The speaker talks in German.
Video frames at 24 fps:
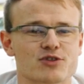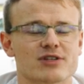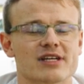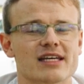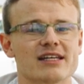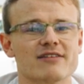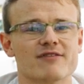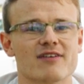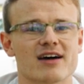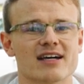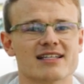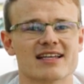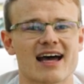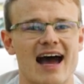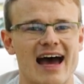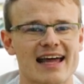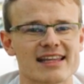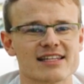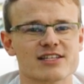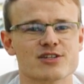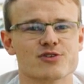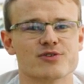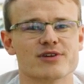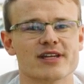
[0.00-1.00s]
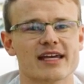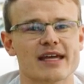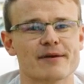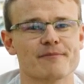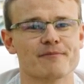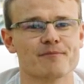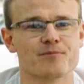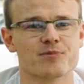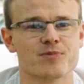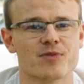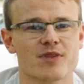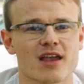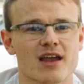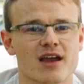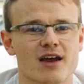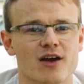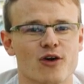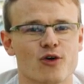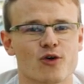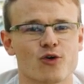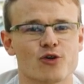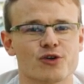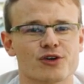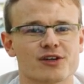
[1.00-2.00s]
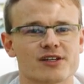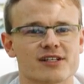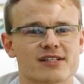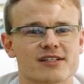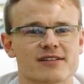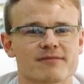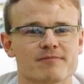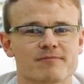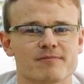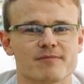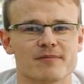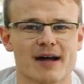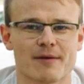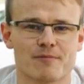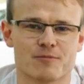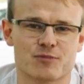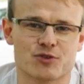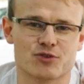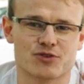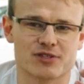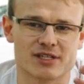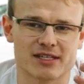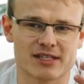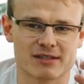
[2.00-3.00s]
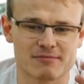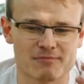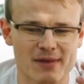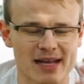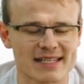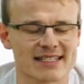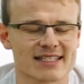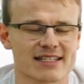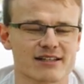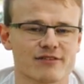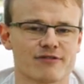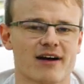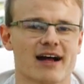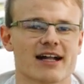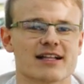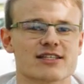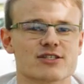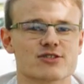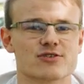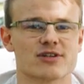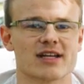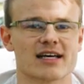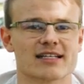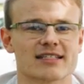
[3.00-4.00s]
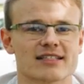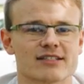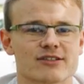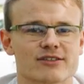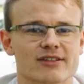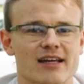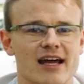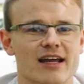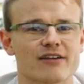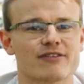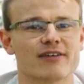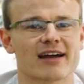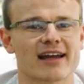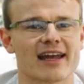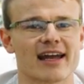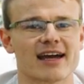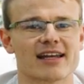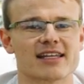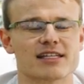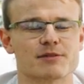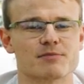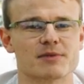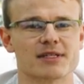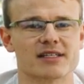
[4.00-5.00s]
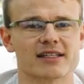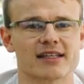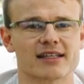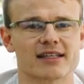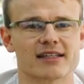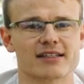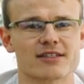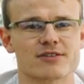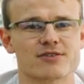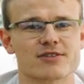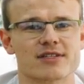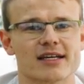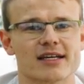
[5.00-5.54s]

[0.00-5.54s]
und Hinweise anzunehmen und ja, so die Masken fallen zu lassen und einfach ehrlich miteinander zu